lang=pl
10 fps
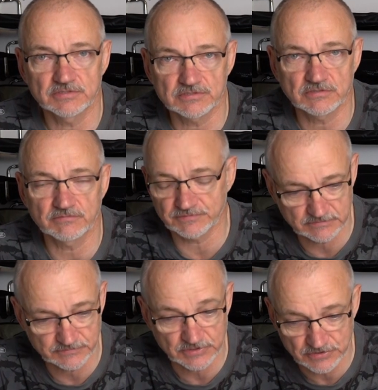żyją
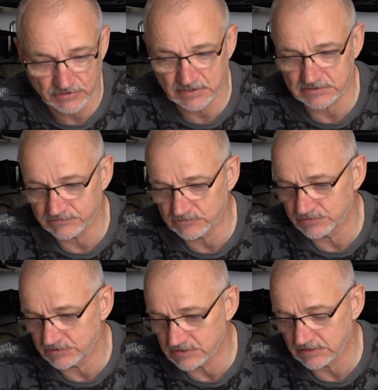w jeziorach czy w
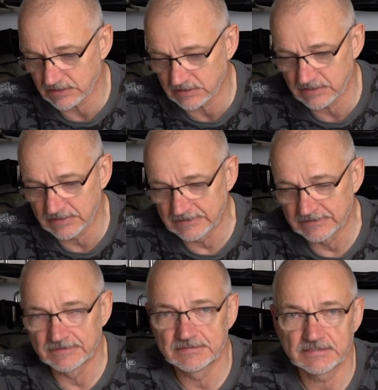dużych rzekach,
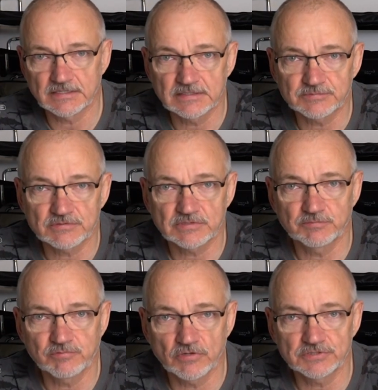jak na przykład
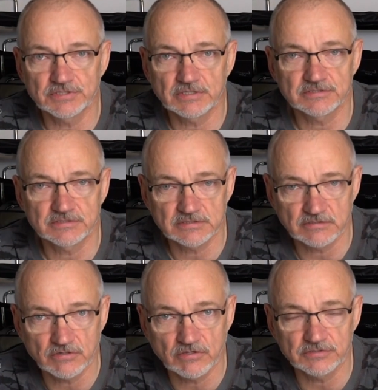płocie czy
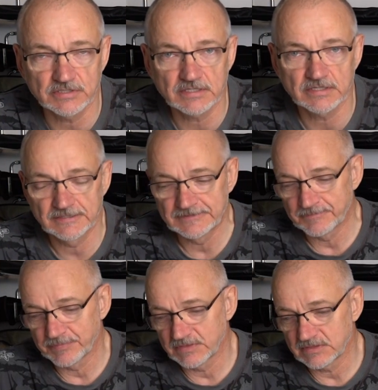okonie,
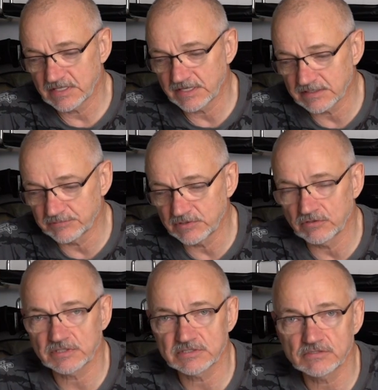te ryby
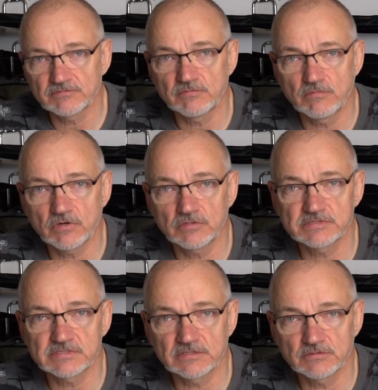okresowo mogą
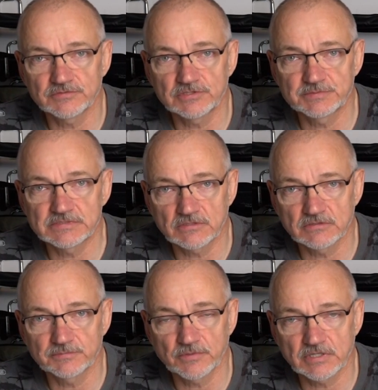stanowić
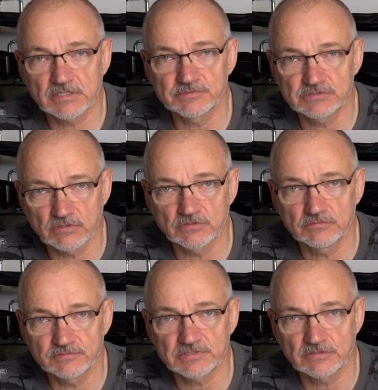pokarm
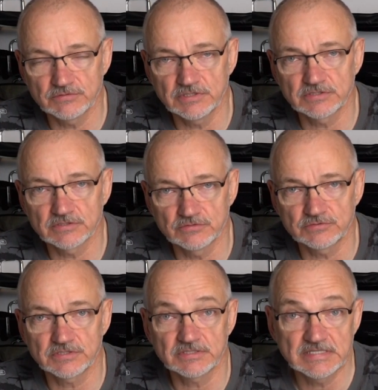strągów, szczególnie tych
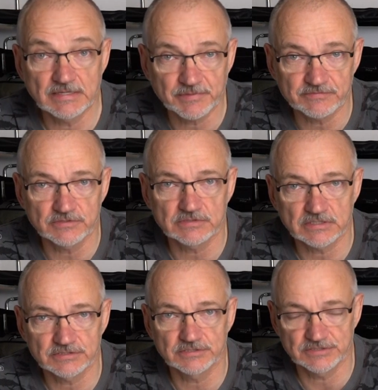dużych i na pewno
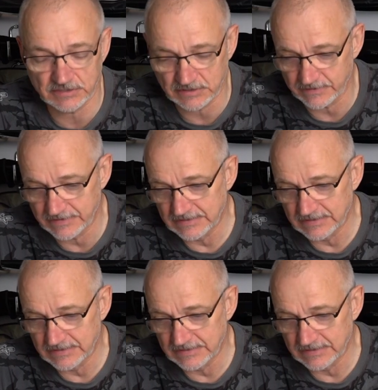tak się dzieje.